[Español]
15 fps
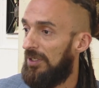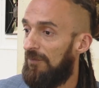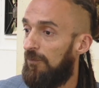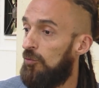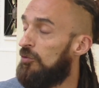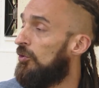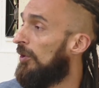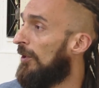eh,
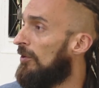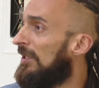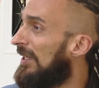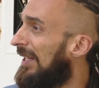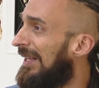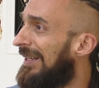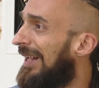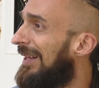funcionarios de
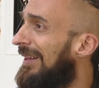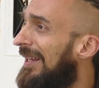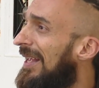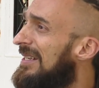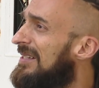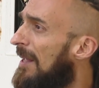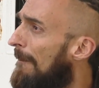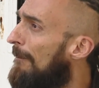las
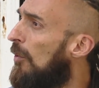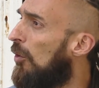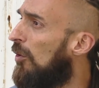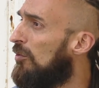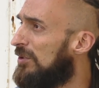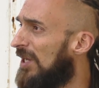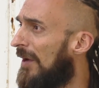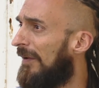alcaldías
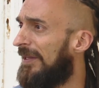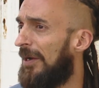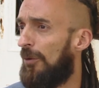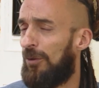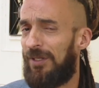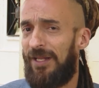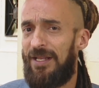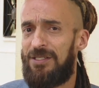tampoco saben
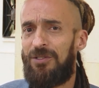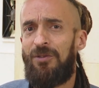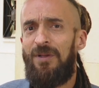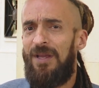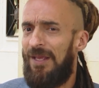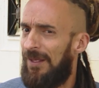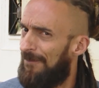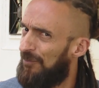abordar esto.
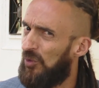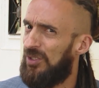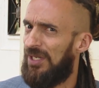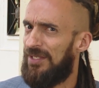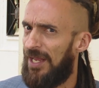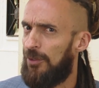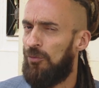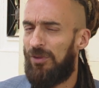Entonces
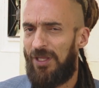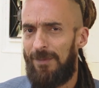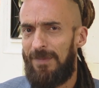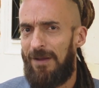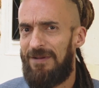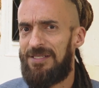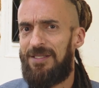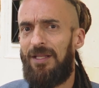allá hay un
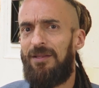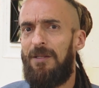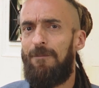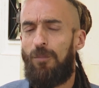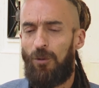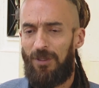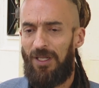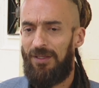tema bastante
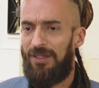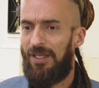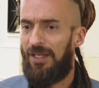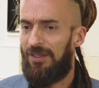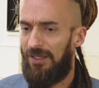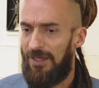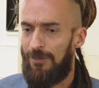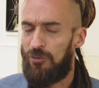importante
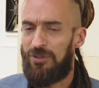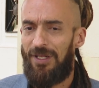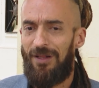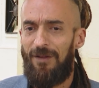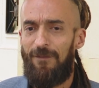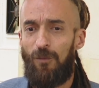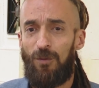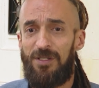que tenemos que
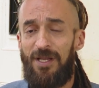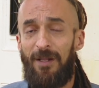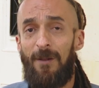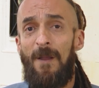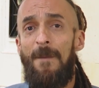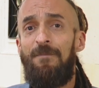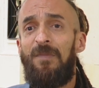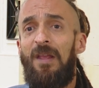reforzar.
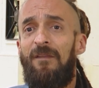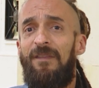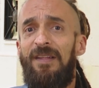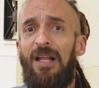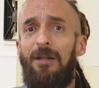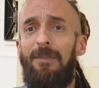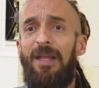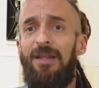
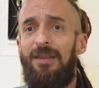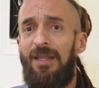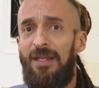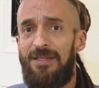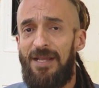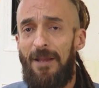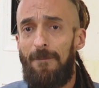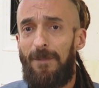
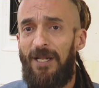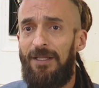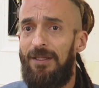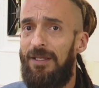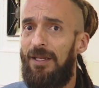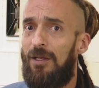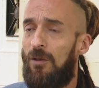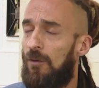Finalmente ya
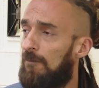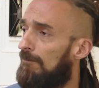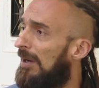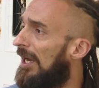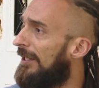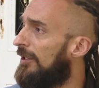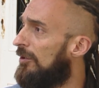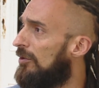emprendí con
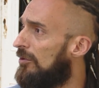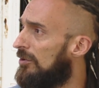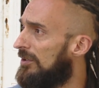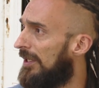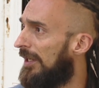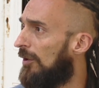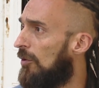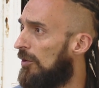
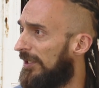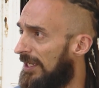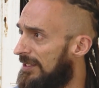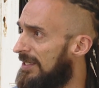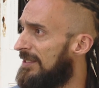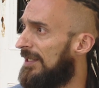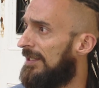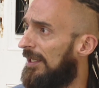varios eh,
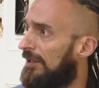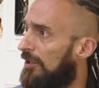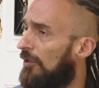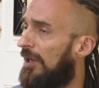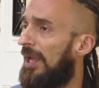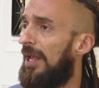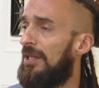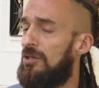congresistas
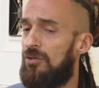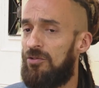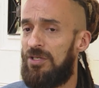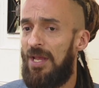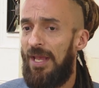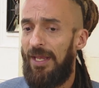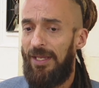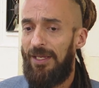antioqueños
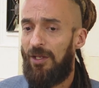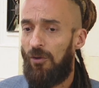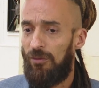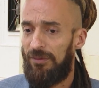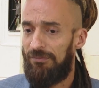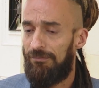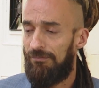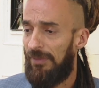y
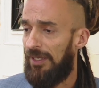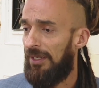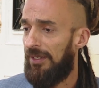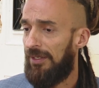con